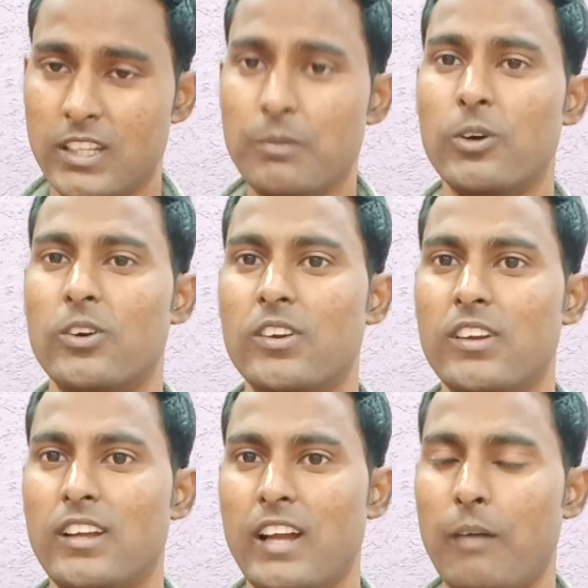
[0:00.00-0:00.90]
এবং
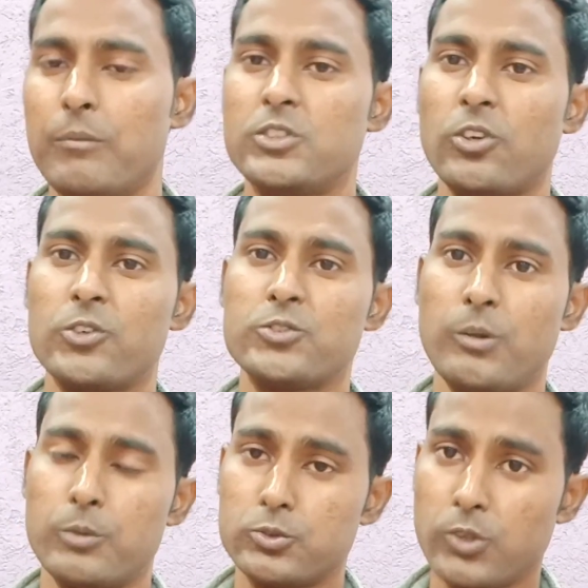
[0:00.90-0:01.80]
আপনি যখন
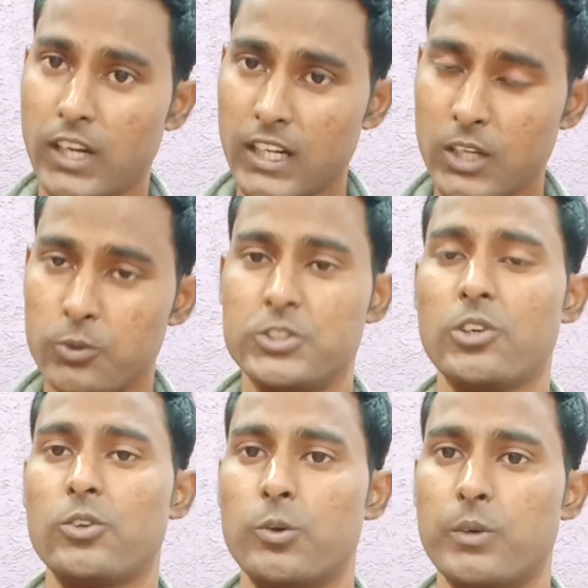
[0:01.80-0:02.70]
সমস্ত টাকাটা
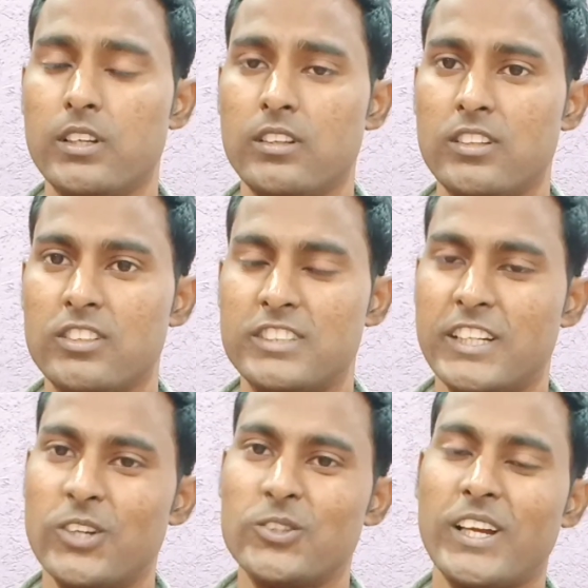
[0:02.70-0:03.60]
উইথড্রল করবেন
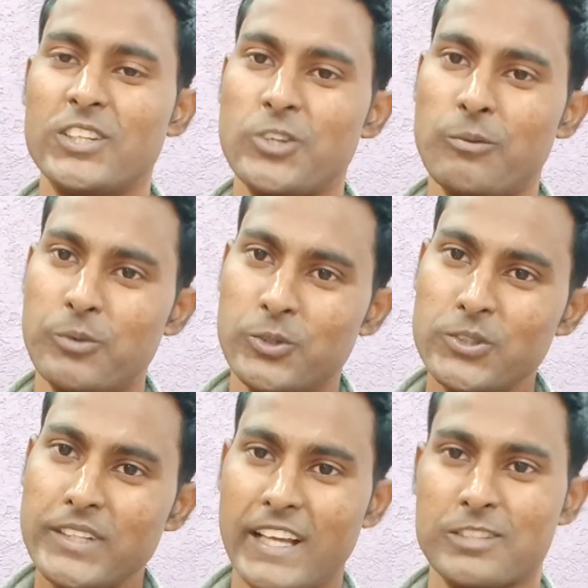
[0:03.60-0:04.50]
সেটাও থাকে সম্পূর্ণ
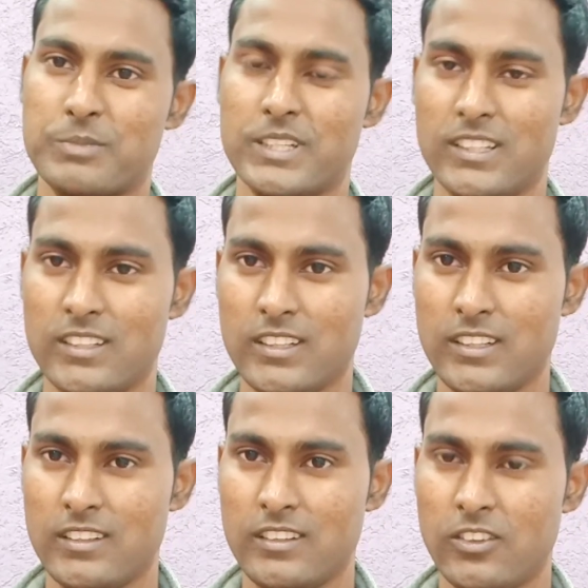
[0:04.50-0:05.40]
ট্যাক্স ফ্রি
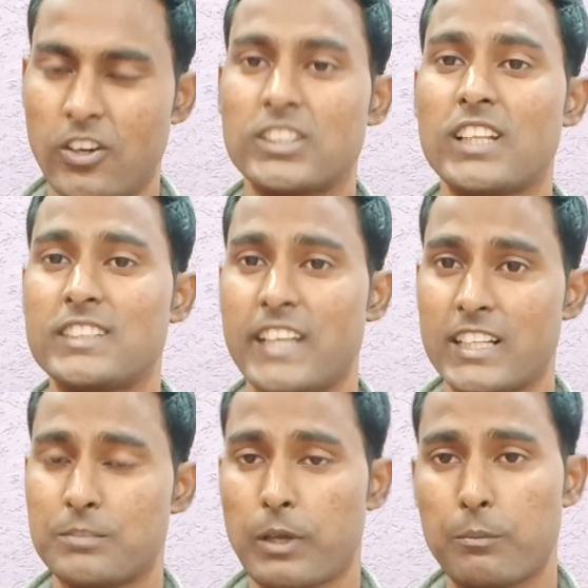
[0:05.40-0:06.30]
অর্থাৎ
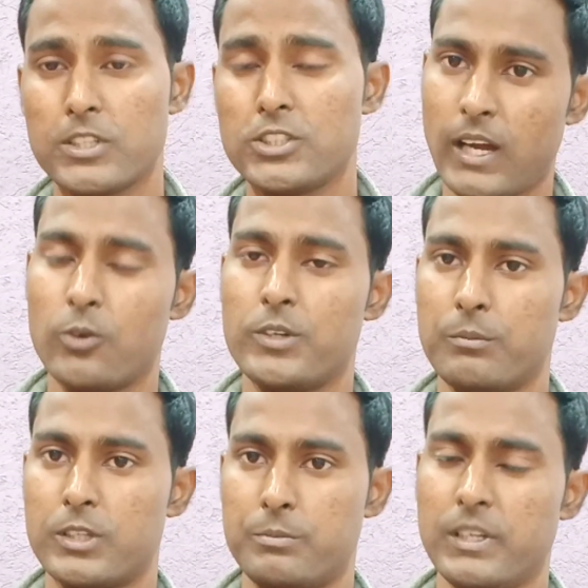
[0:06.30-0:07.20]
ট্যাক্স পারপাসেও ভালো
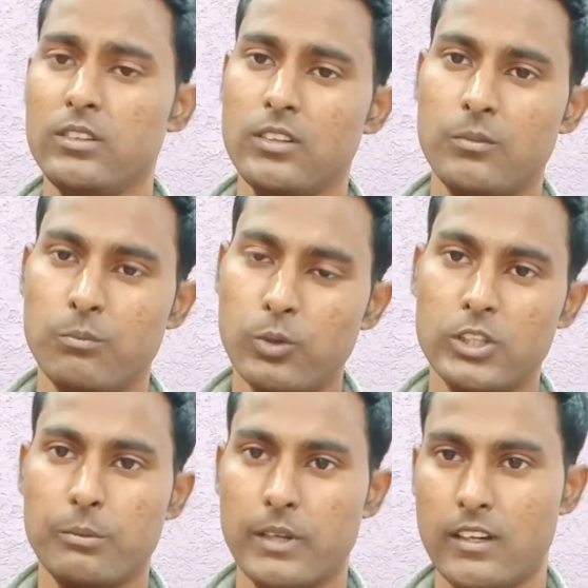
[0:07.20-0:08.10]
ইনভেস্টমেন্ট
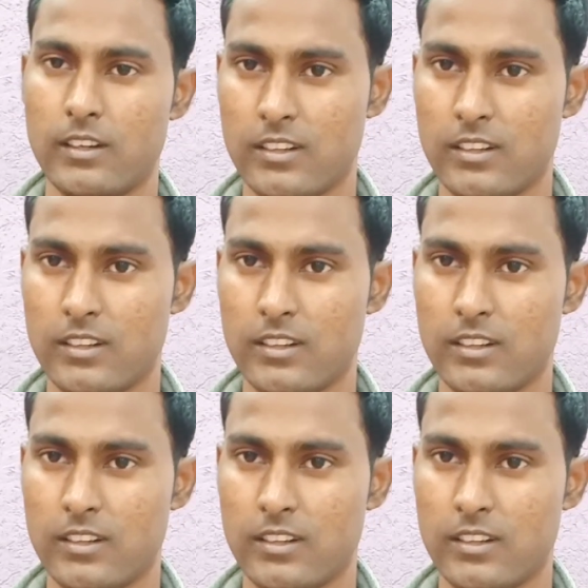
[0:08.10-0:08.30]
বলতে পারেন